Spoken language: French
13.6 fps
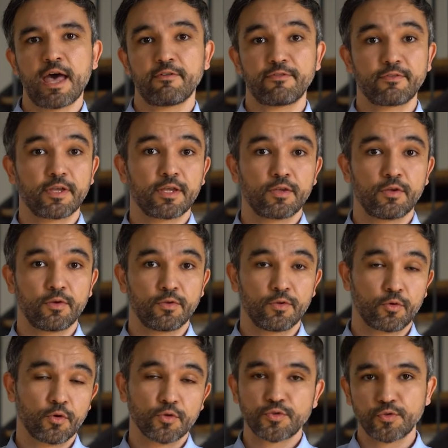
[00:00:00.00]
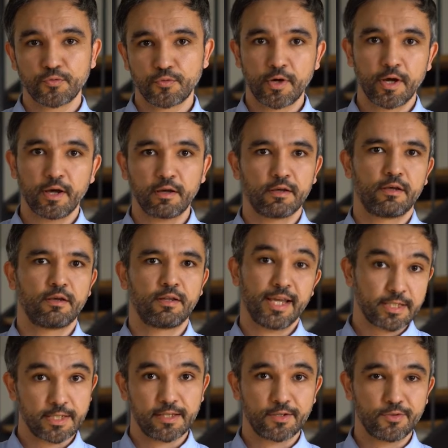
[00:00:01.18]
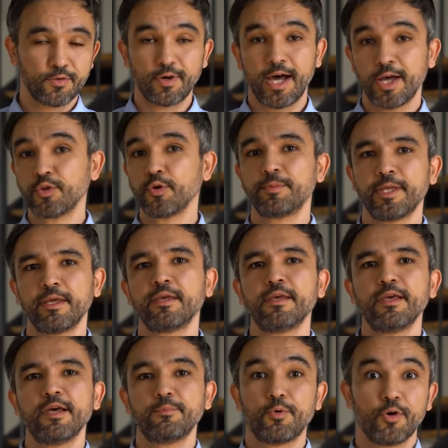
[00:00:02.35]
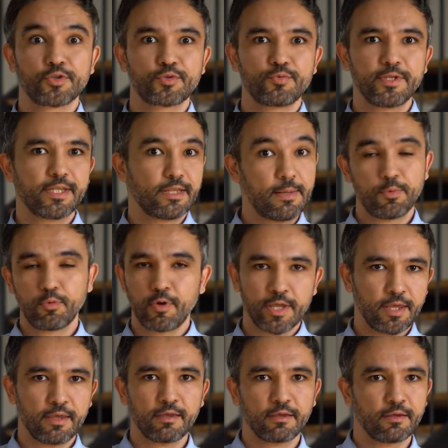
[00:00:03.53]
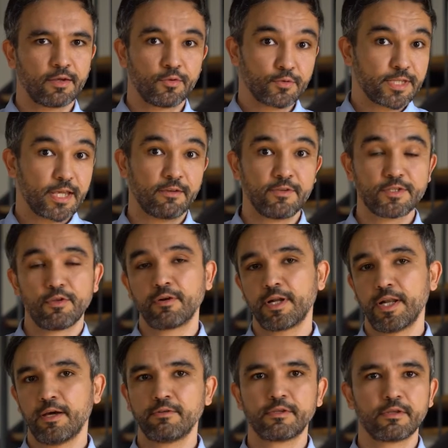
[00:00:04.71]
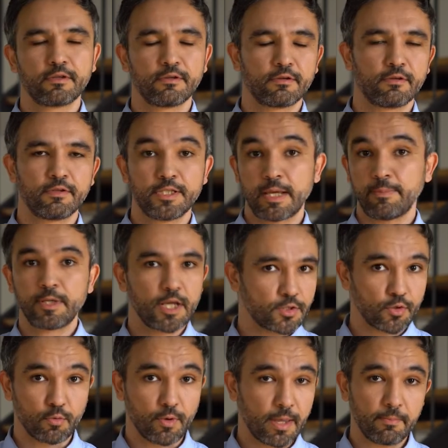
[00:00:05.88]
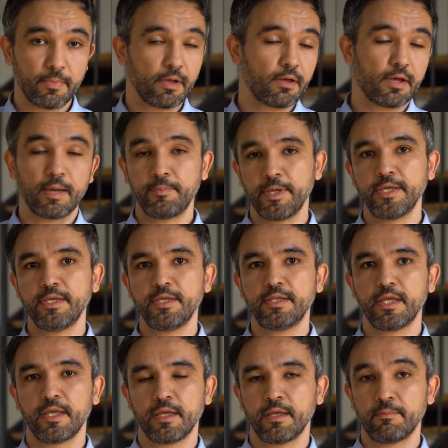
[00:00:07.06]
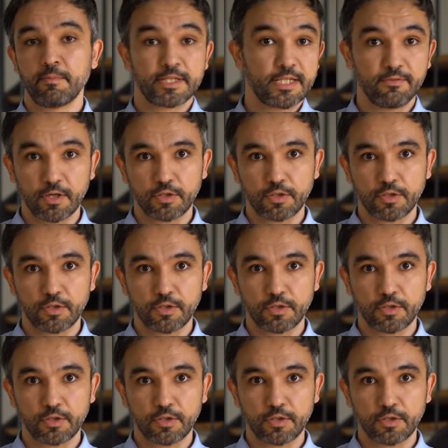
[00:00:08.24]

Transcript: afin de concevoir l'architecture à adopter pour ensuite déployer nos services dans le cloud, des applications web, API, des machines